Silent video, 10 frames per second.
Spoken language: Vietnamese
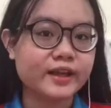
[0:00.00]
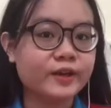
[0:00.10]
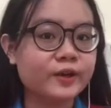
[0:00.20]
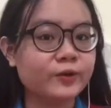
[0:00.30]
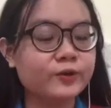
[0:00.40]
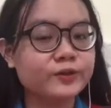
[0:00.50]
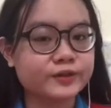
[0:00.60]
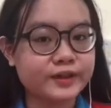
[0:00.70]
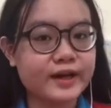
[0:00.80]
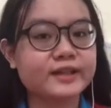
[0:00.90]
hiểu được
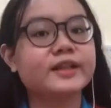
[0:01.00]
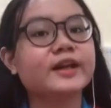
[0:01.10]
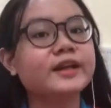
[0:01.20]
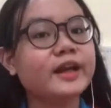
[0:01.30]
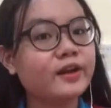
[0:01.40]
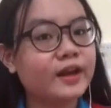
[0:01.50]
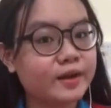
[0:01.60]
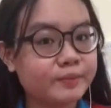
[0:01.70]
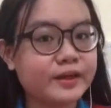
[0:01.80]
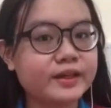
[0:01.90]
rằng thế nào là
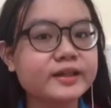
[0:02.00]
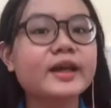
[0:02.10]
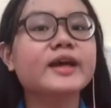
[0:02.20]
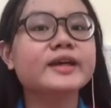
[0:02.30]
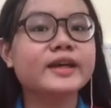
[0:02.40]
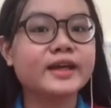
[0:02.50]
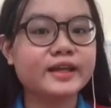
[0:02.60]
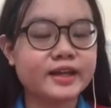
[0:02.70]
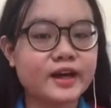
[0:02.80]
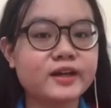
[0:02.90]
biển khi
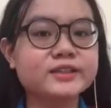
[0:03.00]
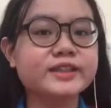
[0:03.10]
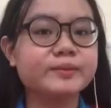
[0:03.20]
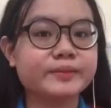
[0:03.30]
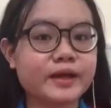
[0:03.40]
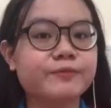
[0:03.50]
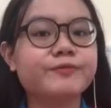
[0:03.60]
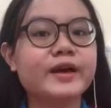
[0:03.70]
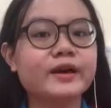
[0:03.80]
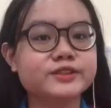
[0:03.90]
nó chìm ngập
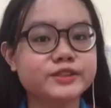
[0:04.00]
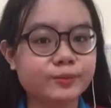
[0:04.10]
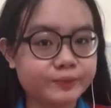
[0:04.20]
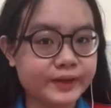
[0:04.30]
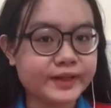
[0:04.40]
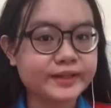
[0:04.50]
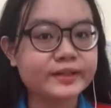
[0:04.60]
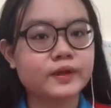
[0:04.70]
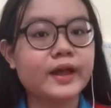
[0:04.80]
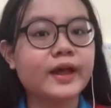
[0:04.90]
vào trong biển.
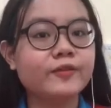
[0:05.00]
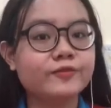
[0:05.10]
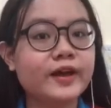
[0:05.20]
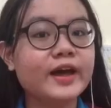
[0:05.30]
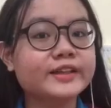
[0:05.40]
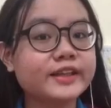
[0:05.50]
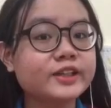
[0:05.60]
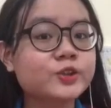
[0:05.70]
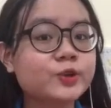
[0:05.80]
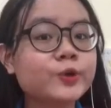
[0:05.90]
Và Thiên
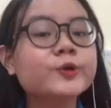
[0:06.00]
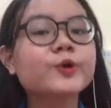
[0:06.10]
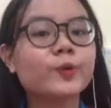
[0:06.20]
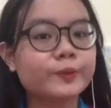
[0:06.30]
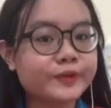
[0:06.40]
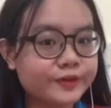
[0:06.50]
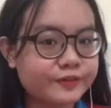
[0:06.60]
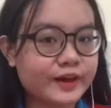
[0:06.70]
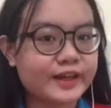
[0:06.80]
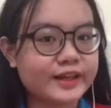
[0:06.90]
Chúa cũng như
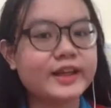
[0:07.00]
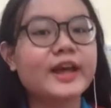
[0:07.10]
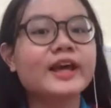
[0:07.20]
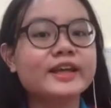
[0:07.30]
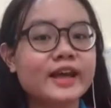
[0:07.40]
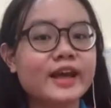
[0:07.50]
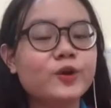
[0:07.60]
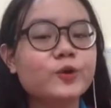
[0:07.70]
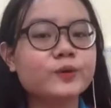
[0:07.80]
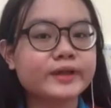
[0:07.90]
vậy, Ngài luôn
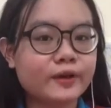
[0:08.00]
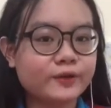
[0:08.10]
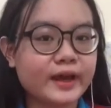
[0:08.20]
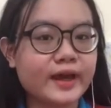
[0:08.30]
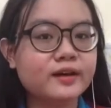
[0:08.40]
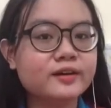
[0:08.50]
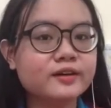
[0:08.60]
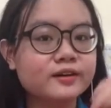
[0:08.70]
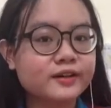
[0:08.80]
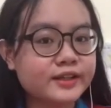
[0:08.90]
cao cả hơn
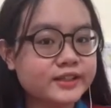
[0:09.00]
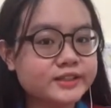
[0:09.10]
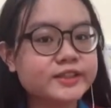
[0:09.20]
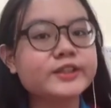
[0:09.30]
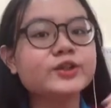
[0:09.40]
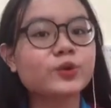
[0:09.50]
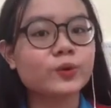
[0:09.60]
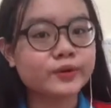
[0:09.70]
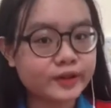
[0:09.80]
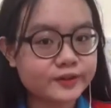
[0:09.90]
lý trí của
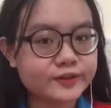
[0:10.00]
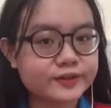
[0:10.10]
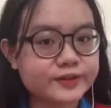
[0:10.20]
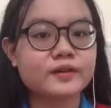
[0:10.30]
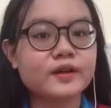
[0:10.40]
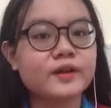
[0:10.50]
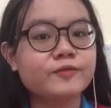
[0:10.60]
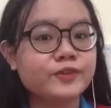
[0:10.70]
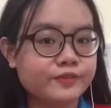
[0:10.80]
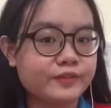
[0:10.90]
con người, vì
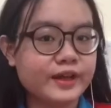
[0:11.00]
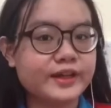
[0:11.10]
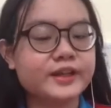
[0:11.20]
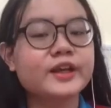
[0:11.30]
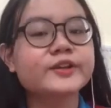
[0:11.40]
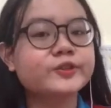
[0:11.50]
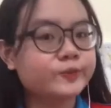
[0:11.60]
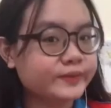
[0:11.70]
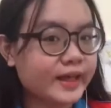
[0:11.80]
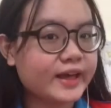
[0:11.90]
vậy, chúng
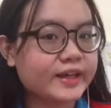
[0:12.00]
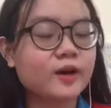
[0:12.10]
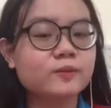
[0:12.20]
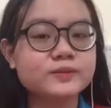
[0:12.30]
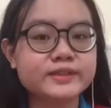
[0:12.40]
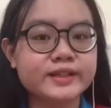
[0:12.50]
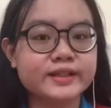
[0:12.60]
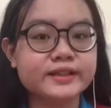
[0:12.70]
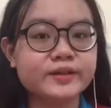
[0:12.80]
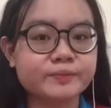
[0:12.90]
ta không chỉ
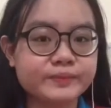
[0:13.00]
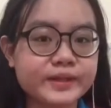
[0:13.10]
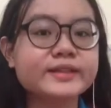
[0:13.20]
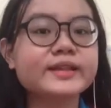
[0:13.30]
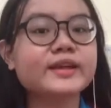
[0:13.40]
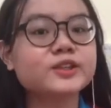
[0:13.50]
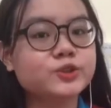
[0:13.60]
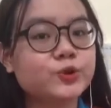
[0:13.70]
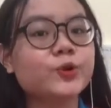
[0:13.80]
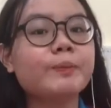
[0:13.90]
nhận biết Thiên Chúa
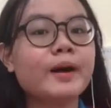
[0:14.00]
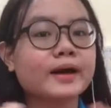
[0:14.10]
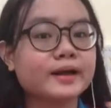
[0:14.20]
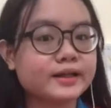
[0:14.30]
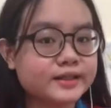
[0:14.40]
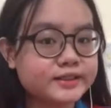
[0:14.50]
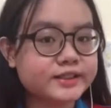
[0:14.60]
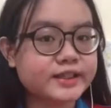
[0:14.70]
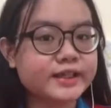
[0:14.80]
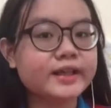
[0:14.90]
bằng lý
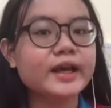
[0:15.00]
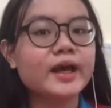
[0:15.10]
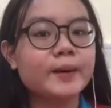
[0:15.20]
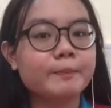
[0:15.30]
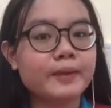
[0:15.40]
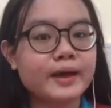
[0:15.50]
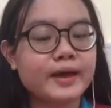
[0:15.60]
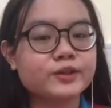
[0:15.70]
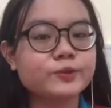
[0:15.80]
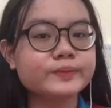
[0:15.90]
trí, mà
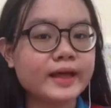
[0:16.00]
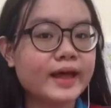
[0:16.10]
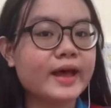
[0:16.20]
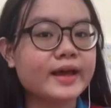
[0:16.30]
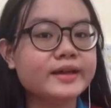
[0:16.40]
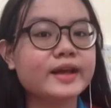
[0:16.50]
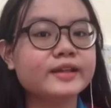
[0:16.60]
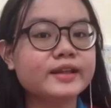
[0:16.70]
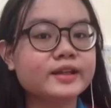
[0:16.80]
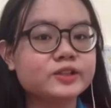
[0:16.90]
chúng ta hãy để
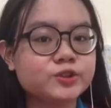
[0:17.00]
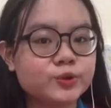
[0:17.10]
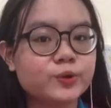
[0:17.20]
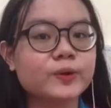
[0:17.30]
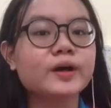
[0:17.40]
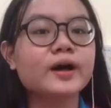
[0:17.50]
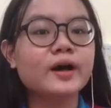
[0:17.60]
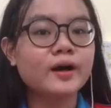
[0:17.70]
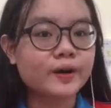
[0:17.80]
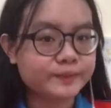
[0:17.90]
Thiên Chúa
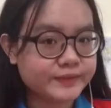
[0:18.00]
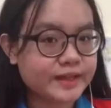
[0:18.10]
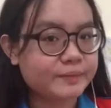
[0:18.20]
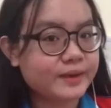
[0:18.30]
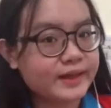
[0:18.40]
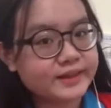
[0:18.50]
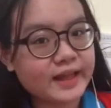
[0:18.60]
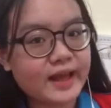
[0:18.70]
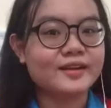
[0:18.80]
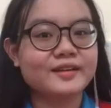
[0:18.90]
ôm chầm lấy
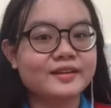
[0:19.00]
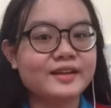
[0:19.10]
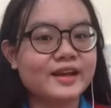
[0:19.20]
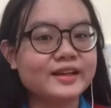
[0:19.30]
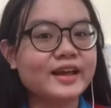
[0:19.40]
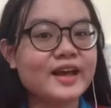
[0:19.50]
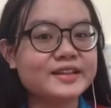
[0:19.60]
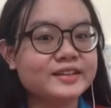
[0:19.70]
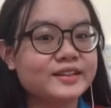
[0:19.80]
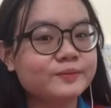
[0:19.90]
ta để Ngài
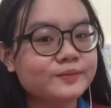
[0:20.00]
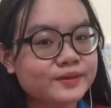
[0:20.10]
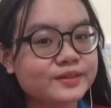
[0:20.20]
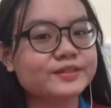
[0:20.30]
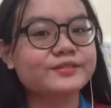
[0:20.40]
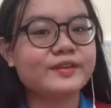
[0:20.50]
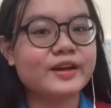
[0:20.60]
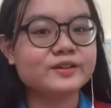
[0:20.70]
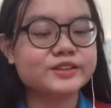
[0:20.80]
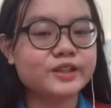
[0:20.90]
chiếm ngự vào
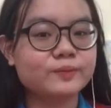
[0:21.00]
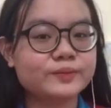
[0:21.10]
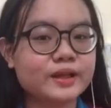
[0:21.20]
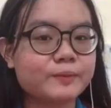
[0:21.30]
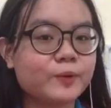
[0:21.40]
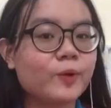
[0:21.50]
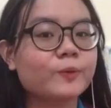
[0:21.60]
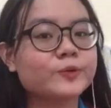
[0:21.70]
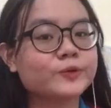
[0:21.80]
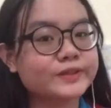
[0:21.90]
trong tâm hồn
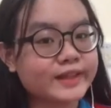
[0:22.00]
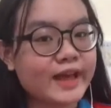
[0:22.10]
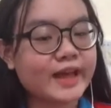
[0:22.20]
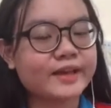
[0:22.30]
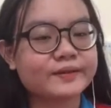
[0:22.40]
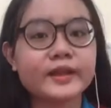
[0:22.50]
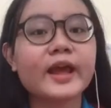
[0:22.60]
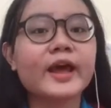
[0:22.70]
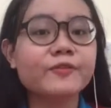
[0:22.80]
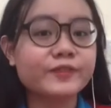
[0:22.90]
của ta.
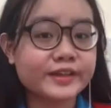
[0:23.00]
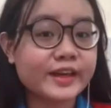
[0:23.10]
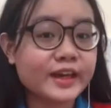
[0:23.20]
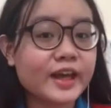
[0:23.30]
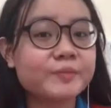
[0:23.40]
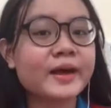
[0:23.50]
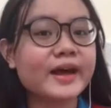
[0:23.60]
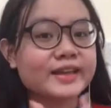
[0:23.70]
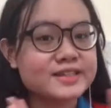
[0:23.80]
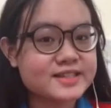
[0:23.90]
Và các em hãy
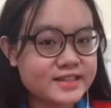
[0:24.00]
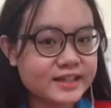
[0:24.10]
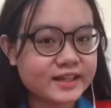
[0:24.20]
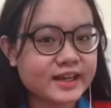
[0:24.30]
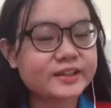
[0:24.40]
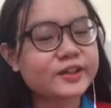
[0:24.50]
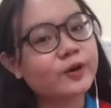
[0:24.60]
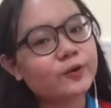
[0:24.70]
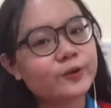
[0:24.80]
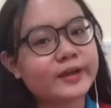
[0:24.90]
siêng năng cầu
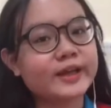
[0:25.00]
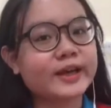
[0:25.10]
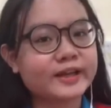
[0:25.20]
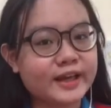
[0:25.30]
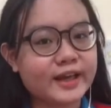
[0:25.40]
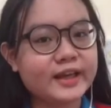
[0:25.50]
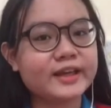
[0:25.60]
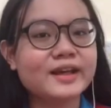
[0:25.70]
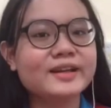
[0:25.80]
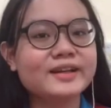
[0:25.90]
nguyện hàng ngày
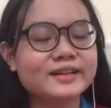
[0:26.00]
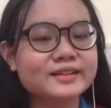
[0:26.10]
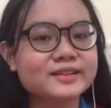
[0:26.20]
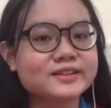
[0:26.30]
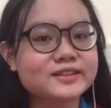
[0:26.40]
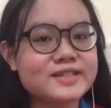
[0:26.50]
để tình tri